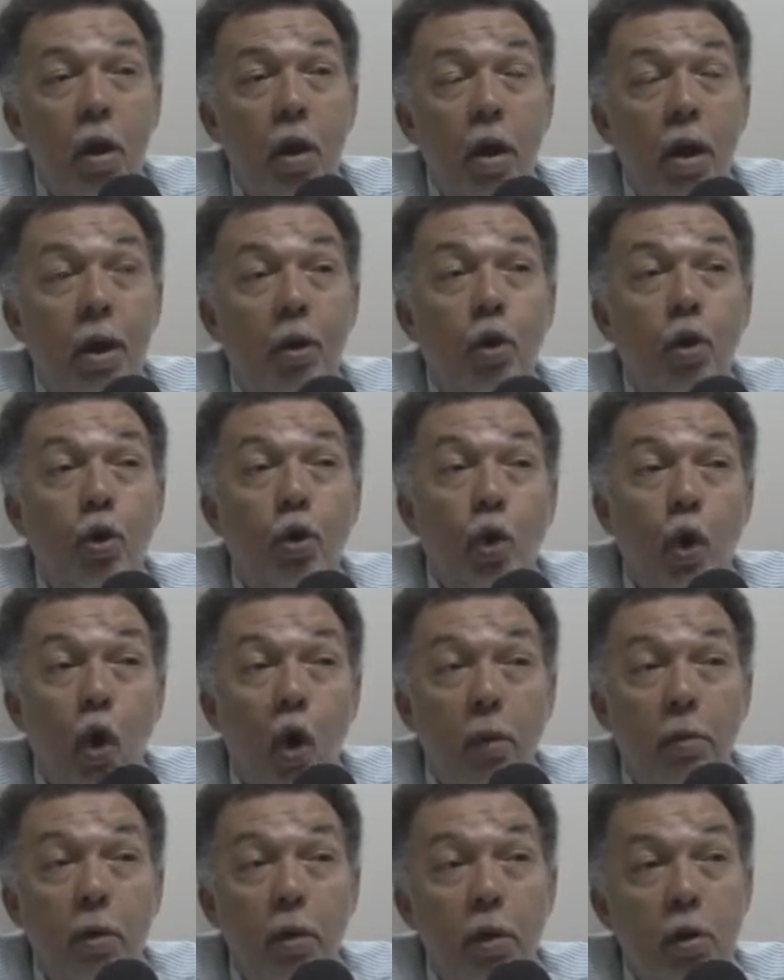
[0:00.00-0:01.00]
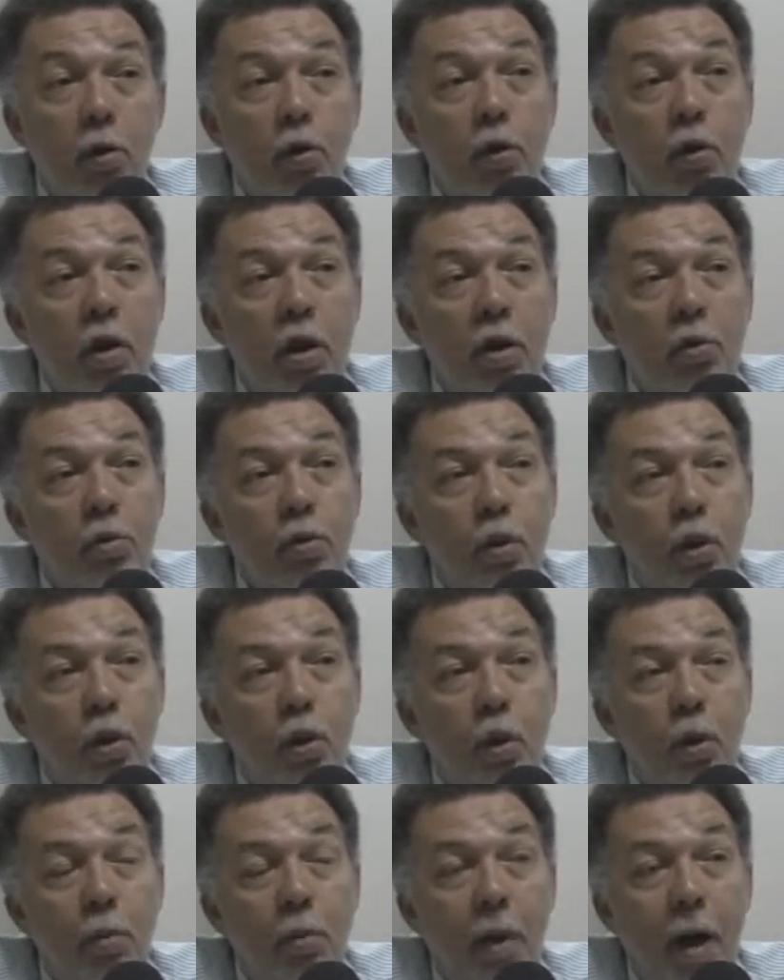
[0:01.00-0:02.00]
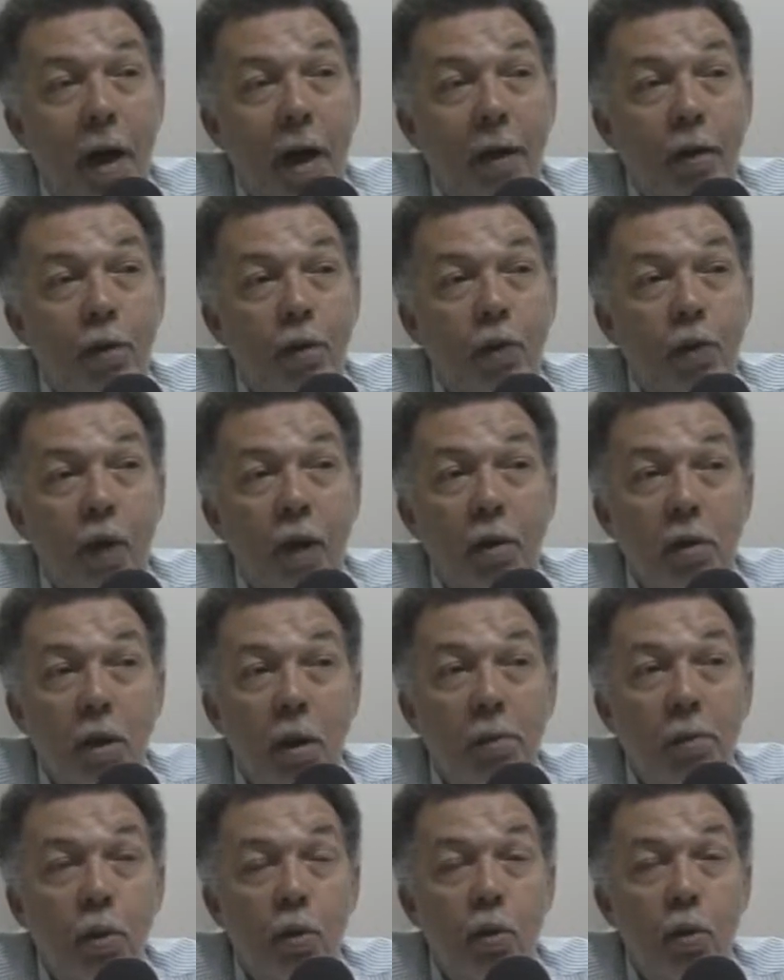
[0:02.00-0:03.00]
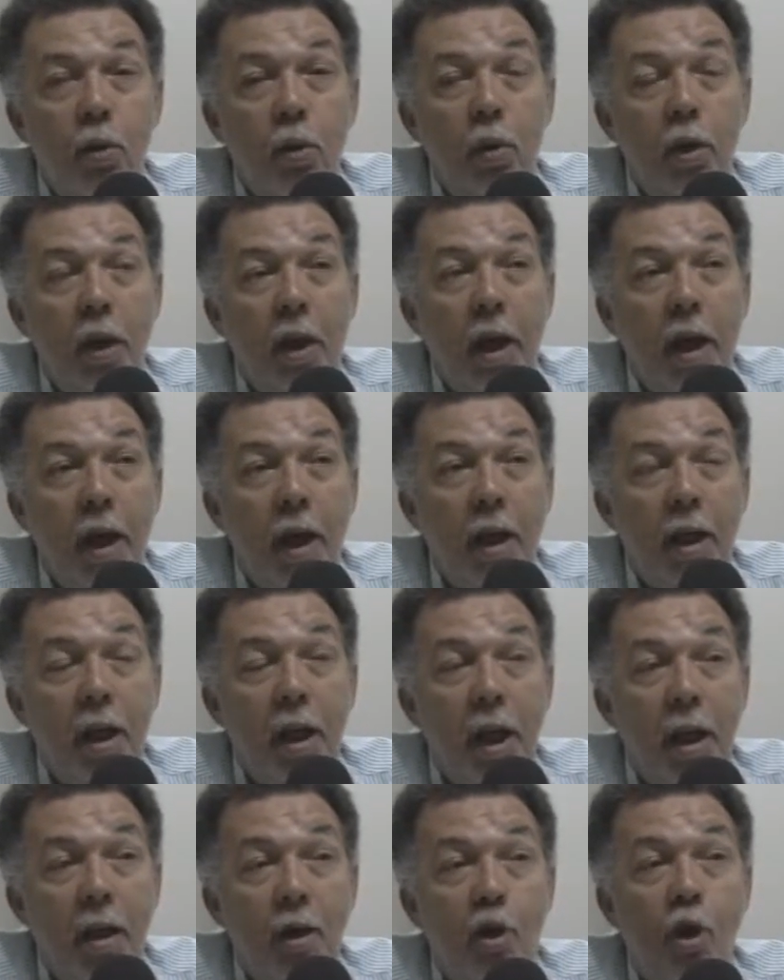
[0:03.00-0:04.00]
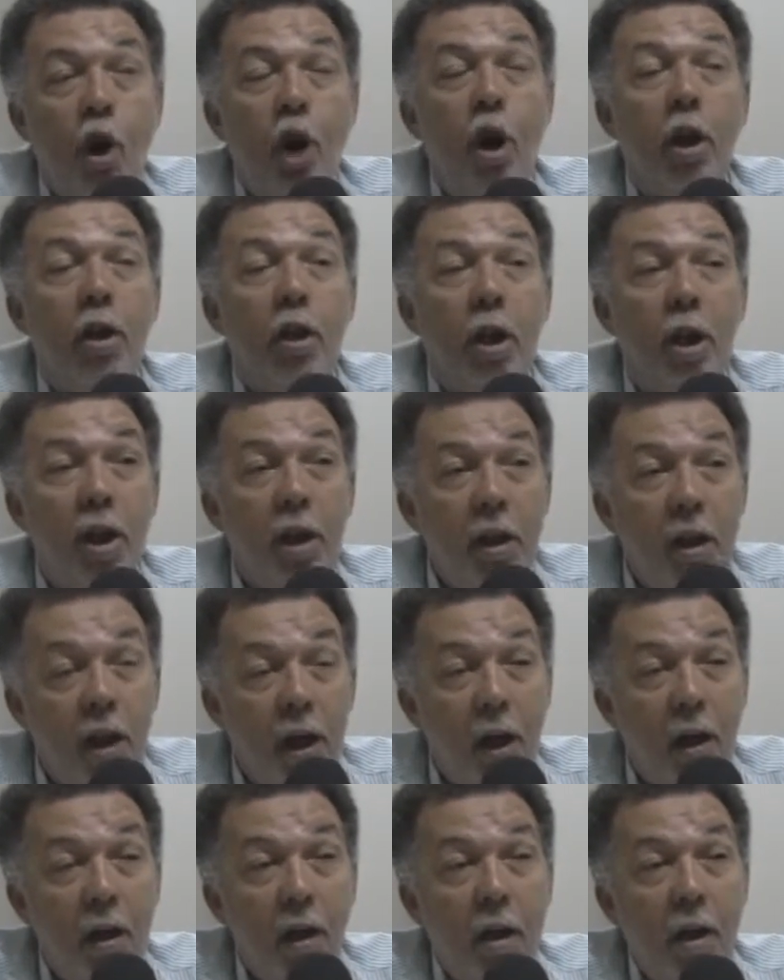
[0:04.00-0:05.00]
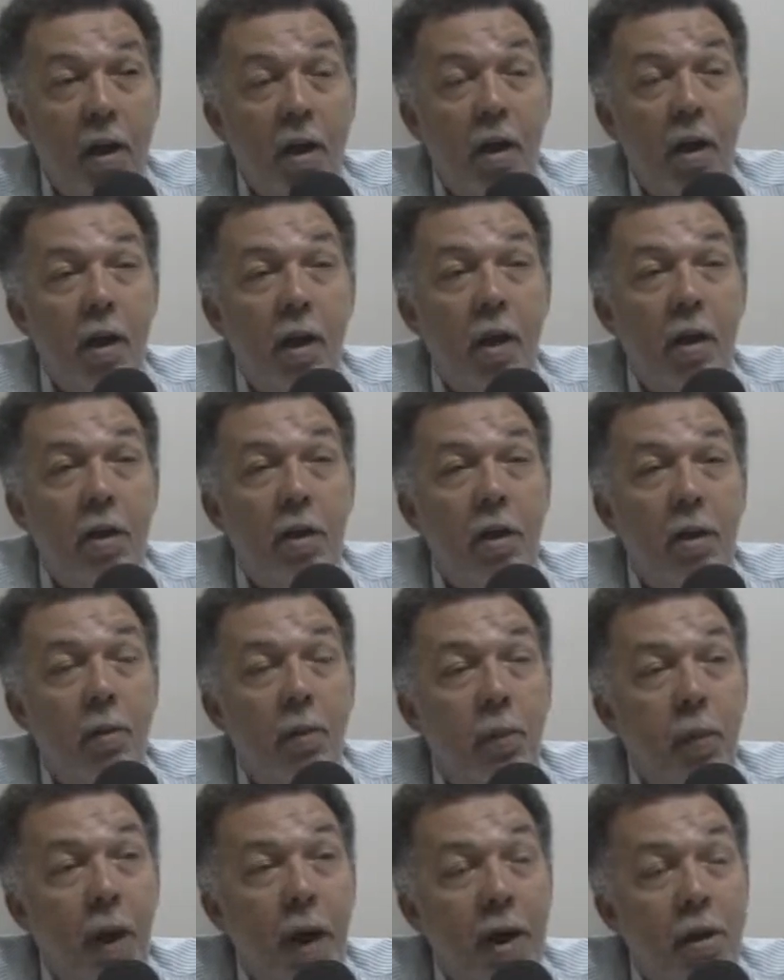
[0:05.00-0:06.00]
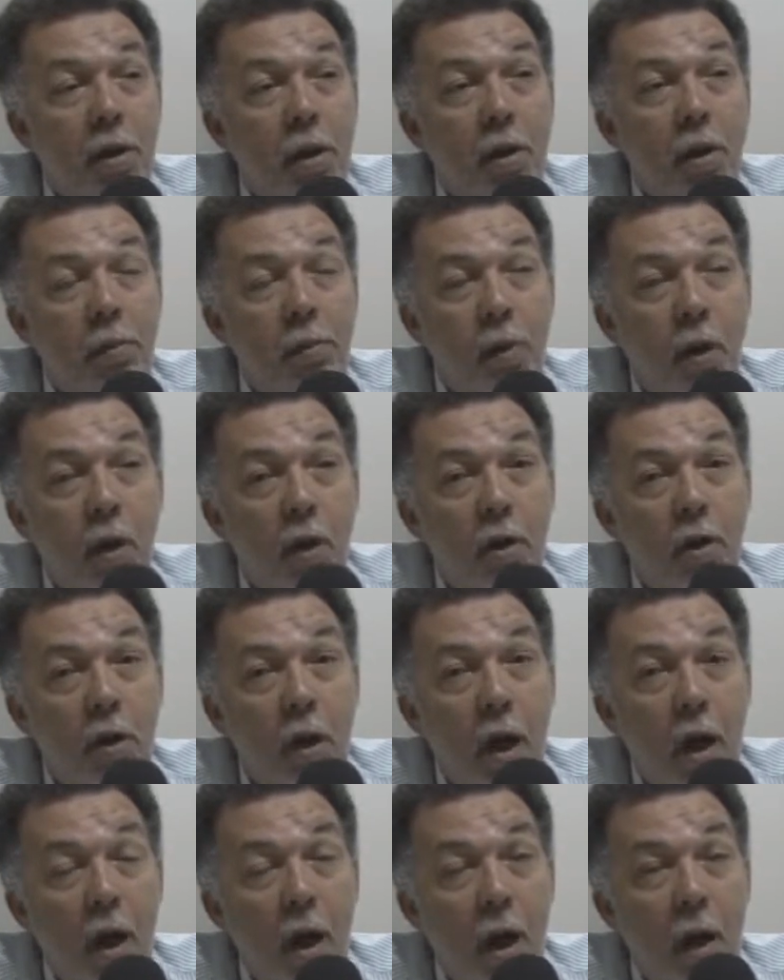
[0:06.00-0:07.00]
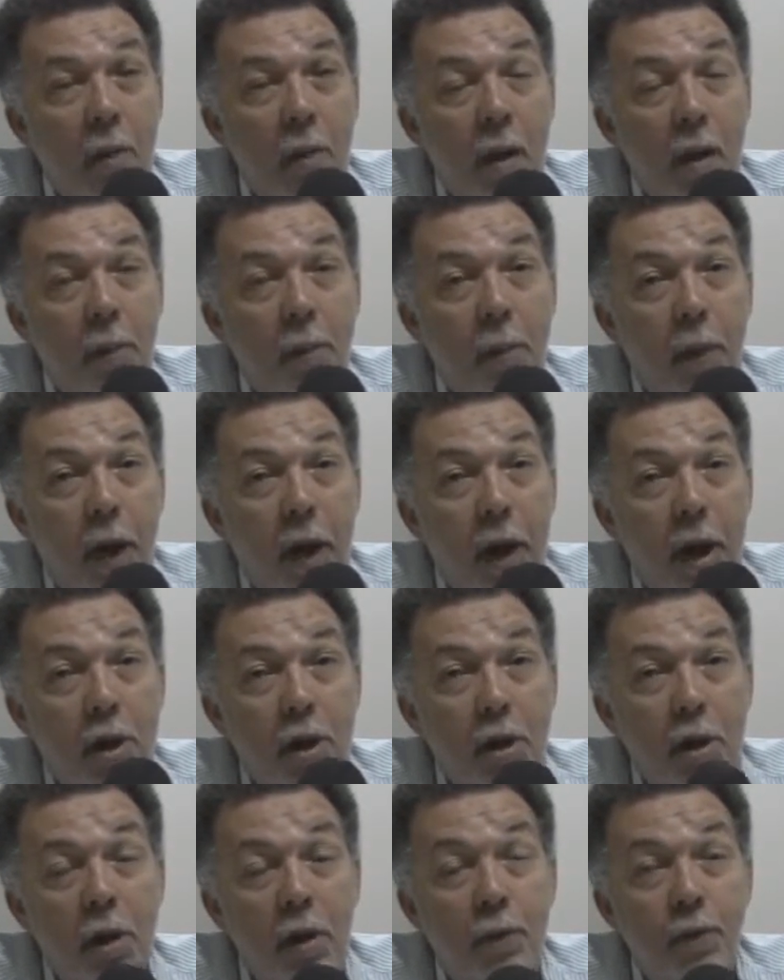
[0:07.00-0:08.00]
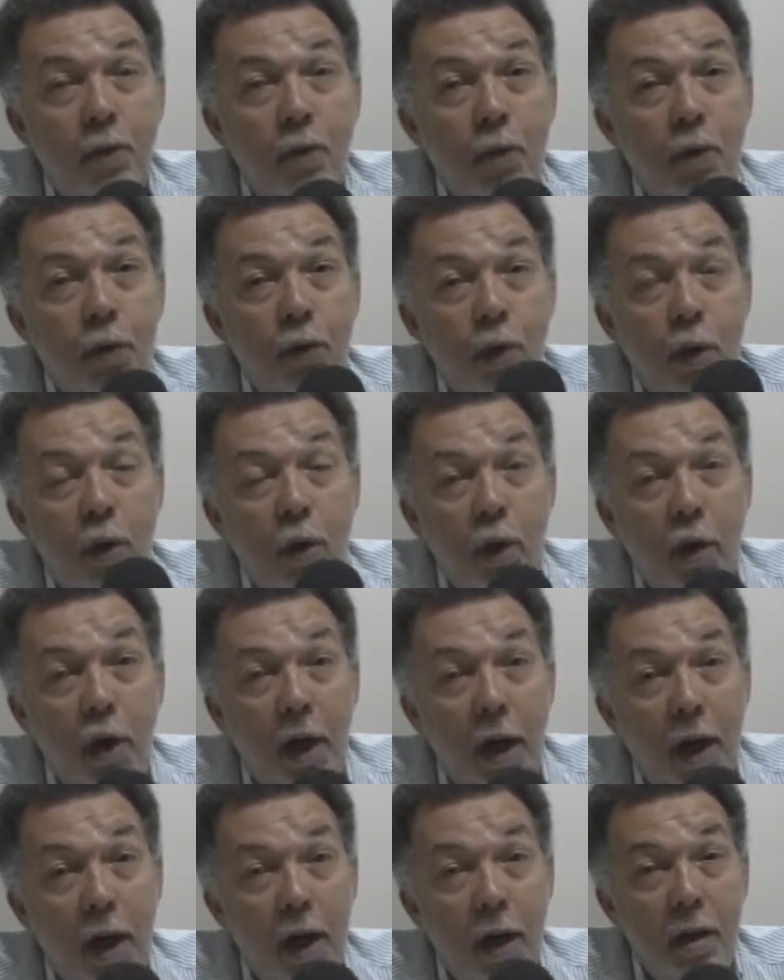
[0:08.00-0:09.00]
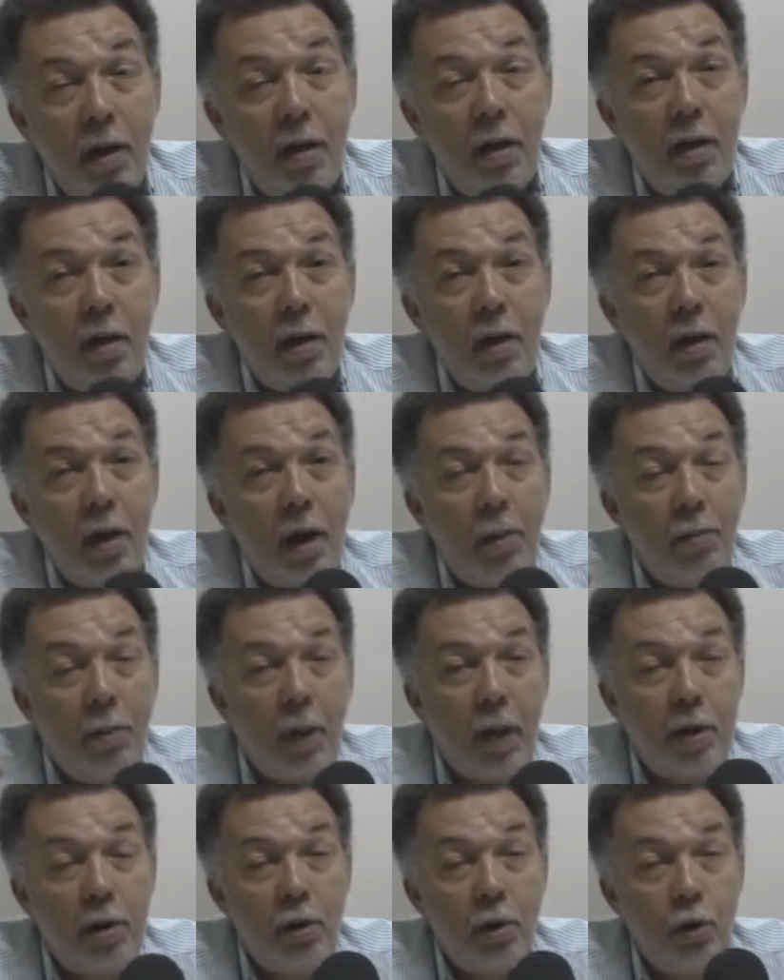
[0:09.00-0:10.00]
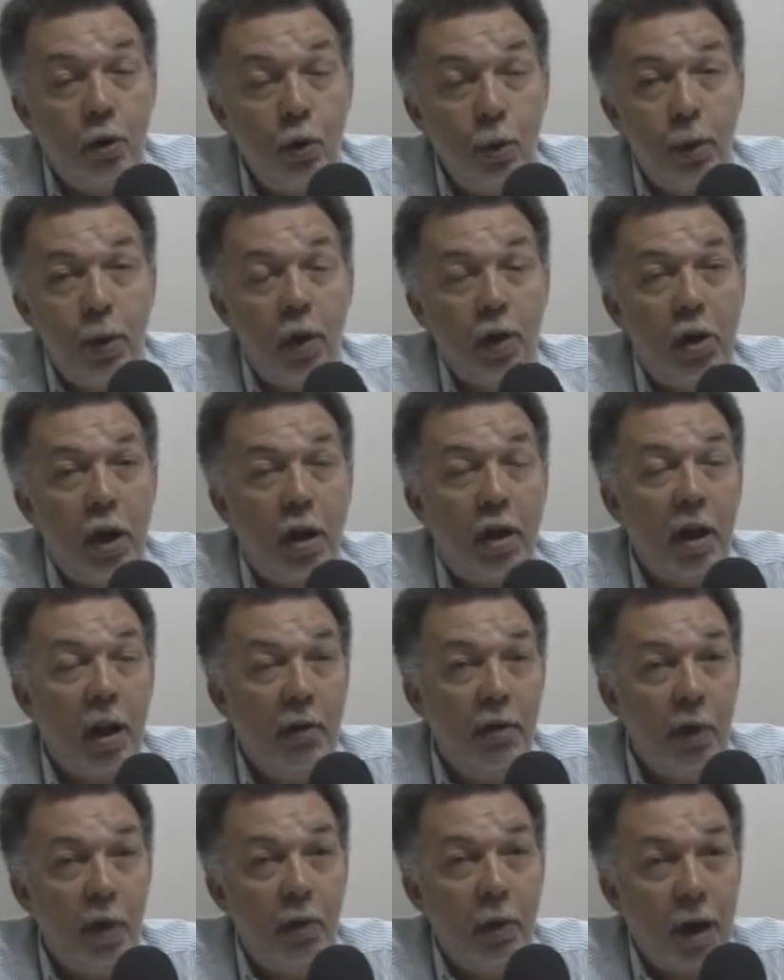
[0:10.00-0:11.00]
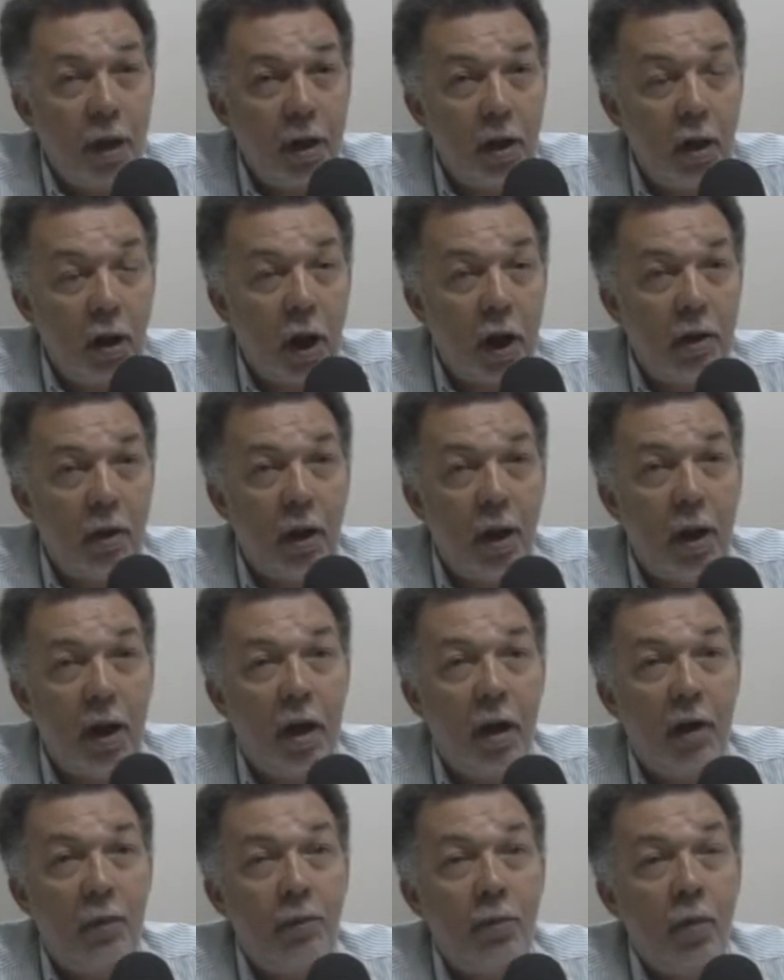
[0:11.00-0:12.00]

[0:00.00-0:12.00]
Econômico e Turismo, doutor Magno Felsenburgo, que é quem coordena esse parte de boxe. A minha parte foi olhar a parte do projeto, levei o arquiteto lá,